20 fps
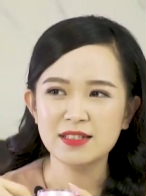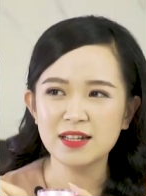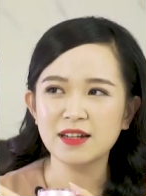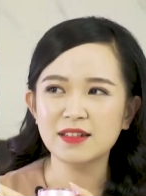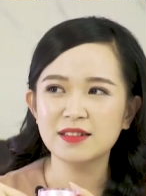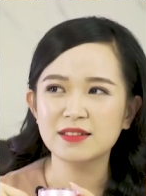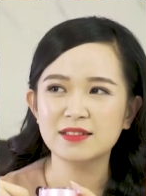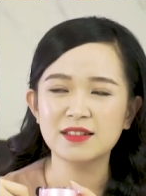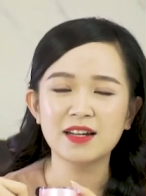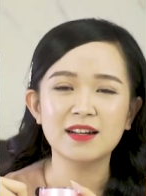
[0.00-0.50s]

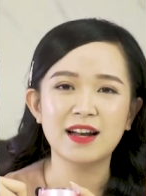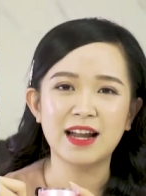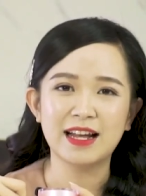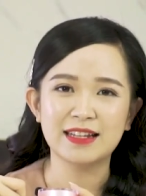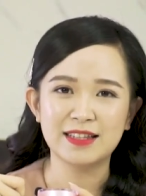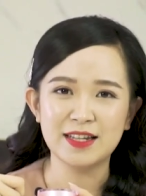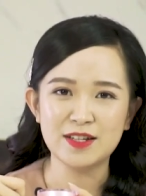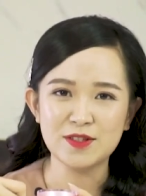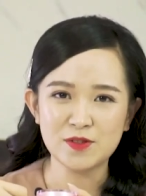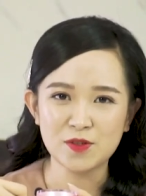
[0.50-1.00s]
rất rất
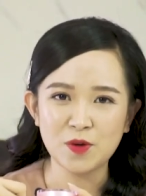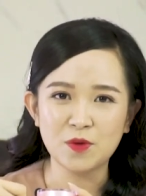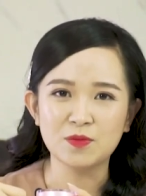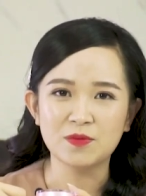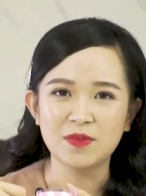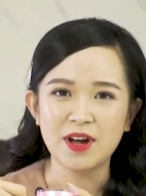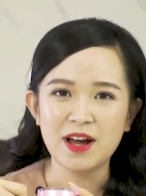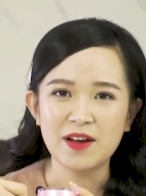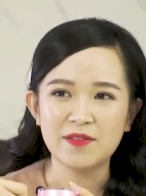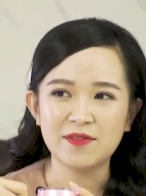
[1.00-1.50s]
là tin
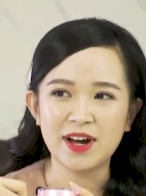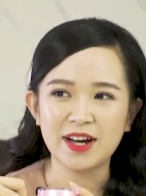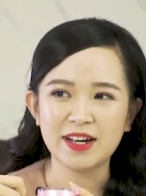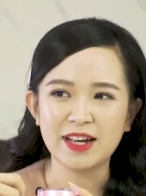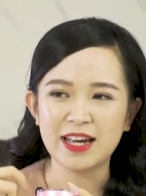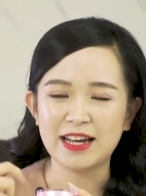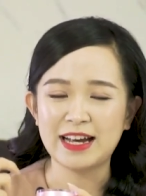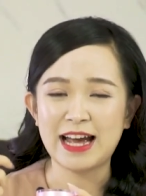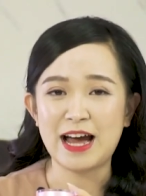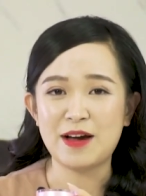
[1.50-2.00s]
dùng, và
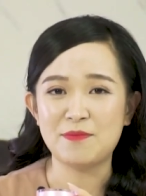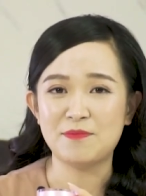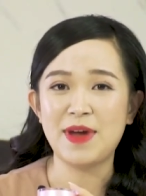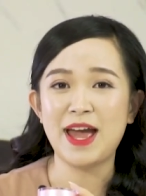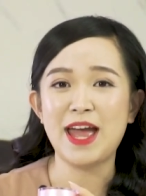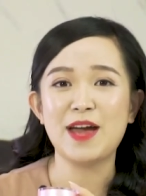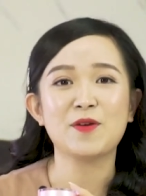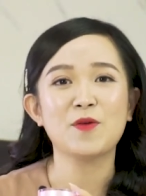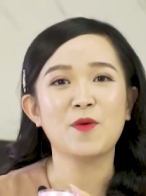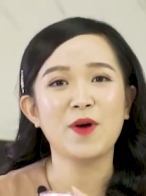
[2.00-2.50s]
kể cả
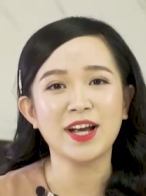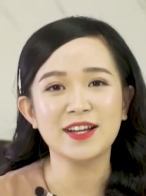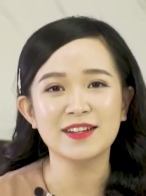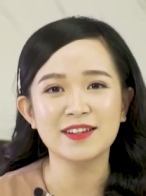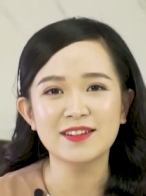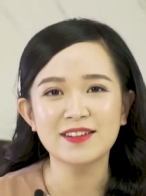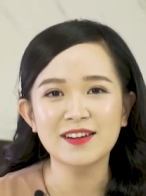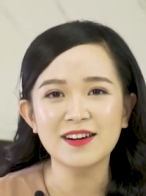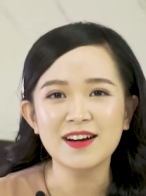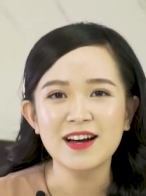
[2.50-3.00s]
mẹ của
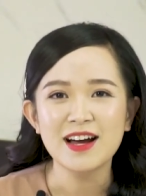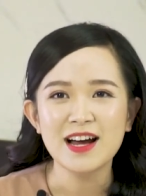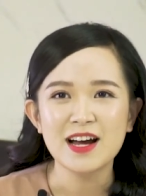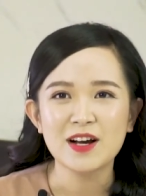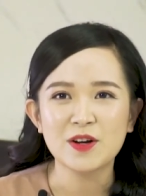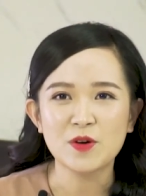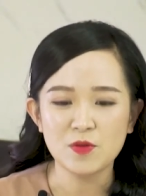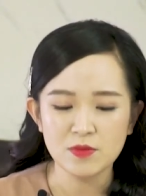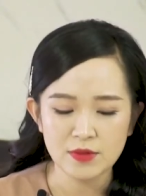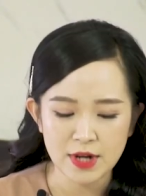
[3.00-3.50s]
Oanh nữa
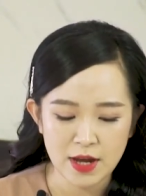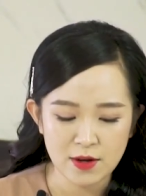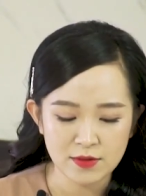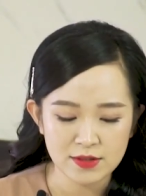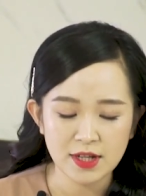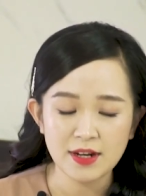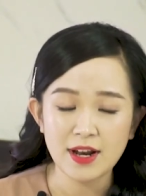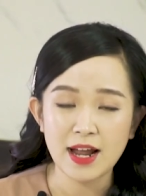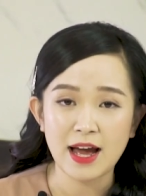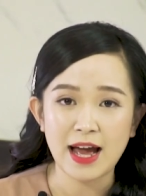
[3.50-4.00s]
cũng
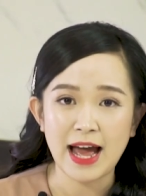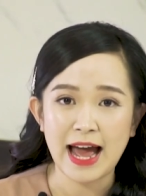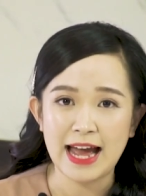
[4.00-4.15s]
đều rất là